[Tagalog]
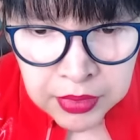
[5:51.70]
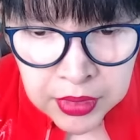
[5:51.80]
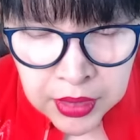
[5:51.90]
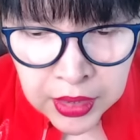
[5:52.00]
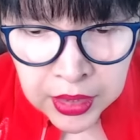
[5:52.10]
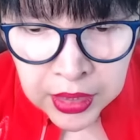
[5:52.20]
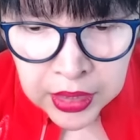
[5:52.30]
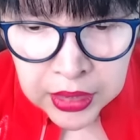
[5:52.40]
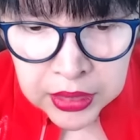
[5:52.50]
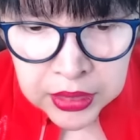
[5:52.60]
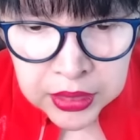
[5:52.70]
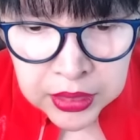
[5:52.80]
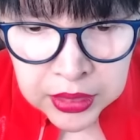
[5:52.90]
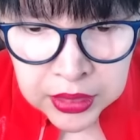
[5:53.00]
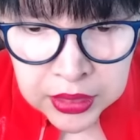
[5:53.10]
Uh-huh.
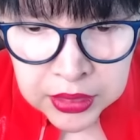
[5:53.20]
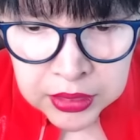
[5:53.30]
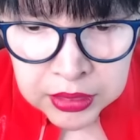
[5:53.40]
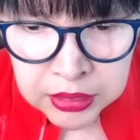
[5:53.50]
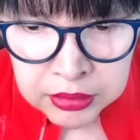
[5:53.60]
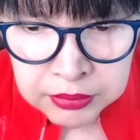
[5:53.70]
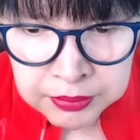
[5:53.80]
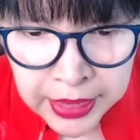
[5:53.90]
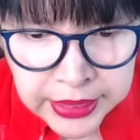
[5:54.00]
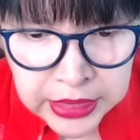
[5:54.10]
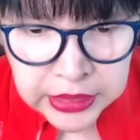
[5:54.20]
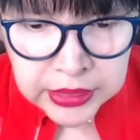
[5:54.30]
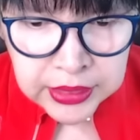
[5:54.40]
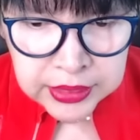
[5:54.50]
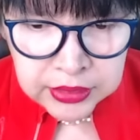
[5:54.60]

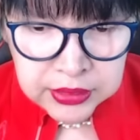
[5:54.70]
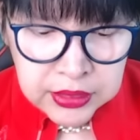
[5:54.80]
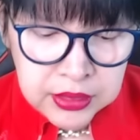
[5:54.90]
Parang, ito, ito.